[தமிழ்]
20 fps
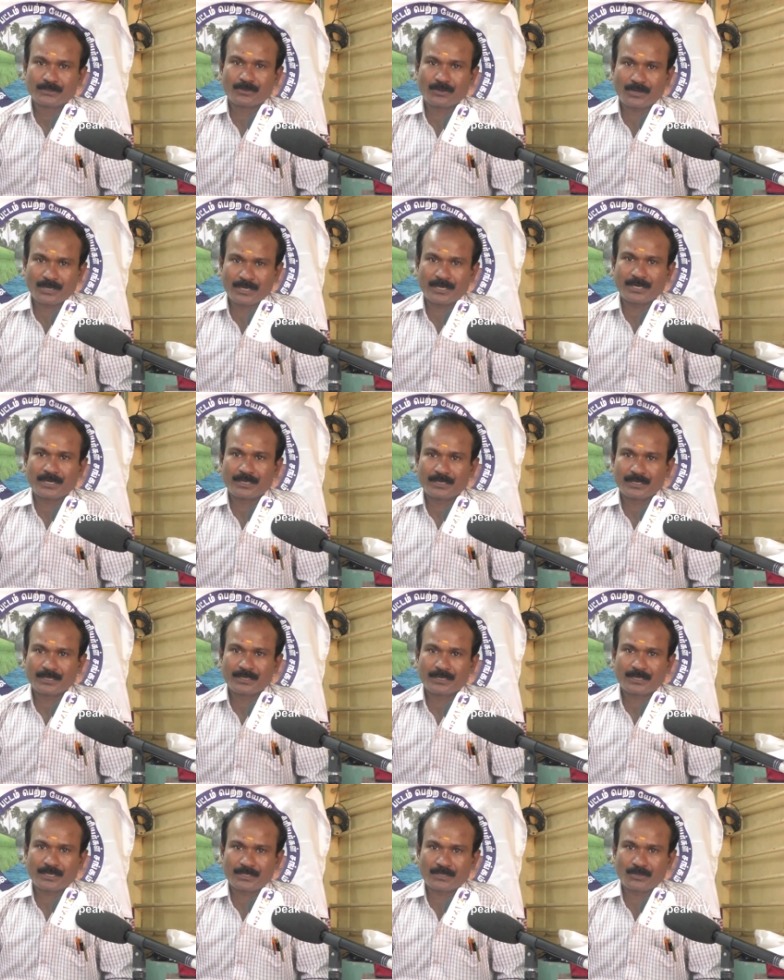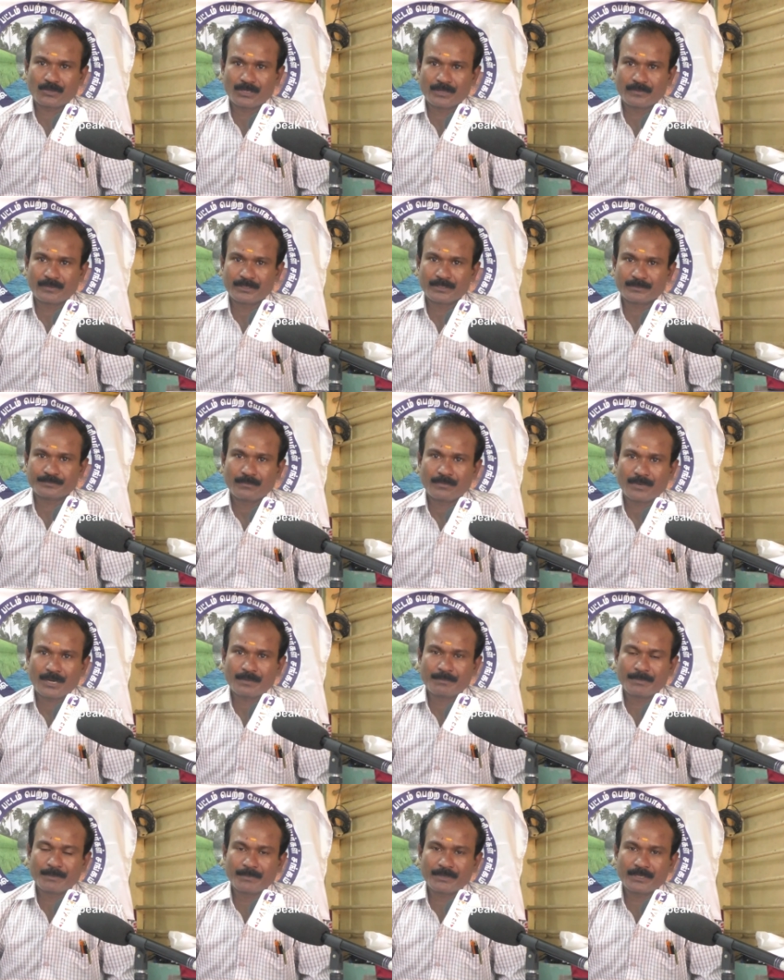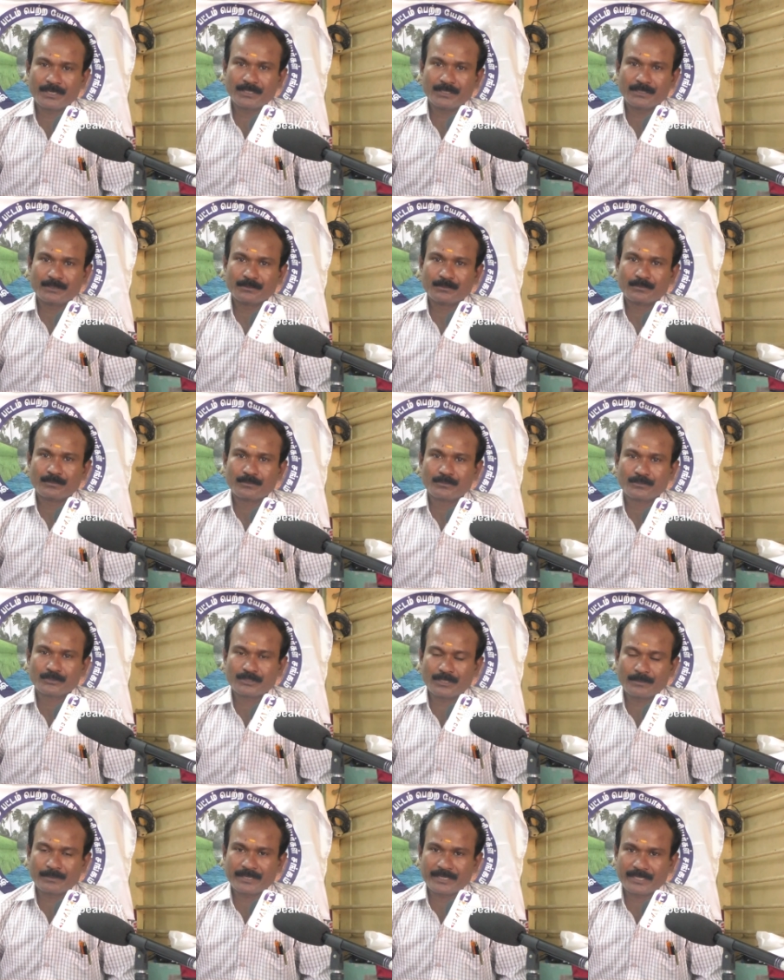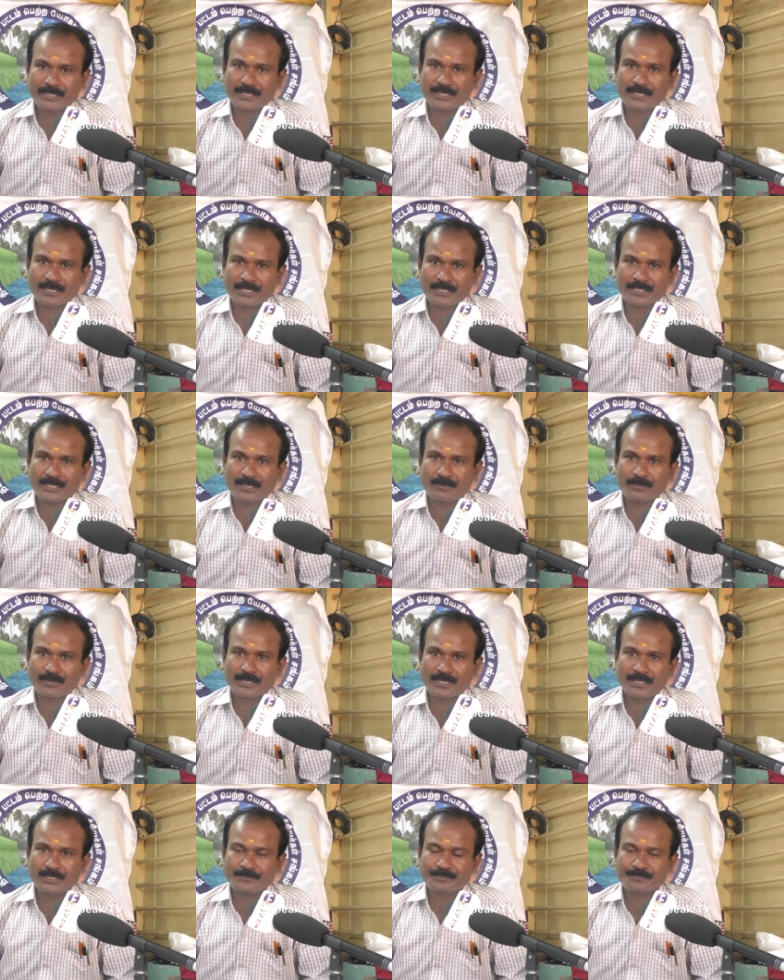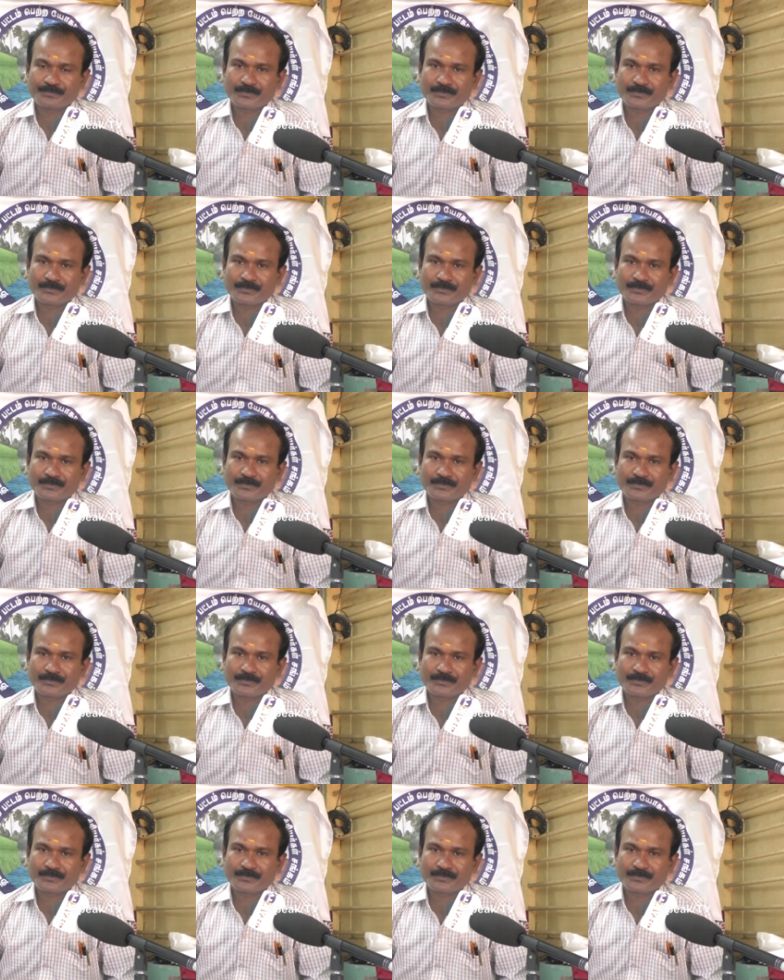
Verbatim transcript: யோகா கற்றுக்கொள்ள வேண்டும் மாண்புமிகு முத்தமிழ் அறிஞர் கலைஞர் அவர்கள்